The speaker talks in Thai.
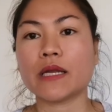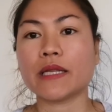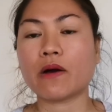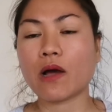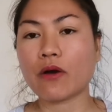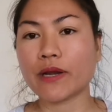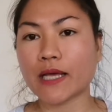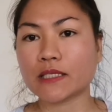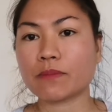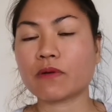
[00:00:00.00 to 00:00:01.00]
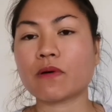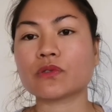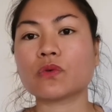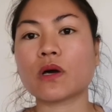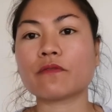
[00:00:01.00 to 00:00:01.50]
เดี๋ยวเข้าหนาสิมาบอก
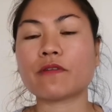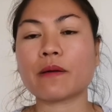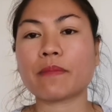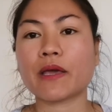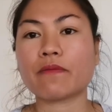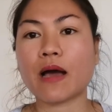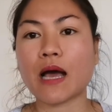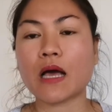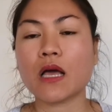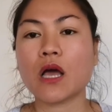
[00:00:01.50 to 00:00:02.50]
สู่กันฟังใหม่ว่า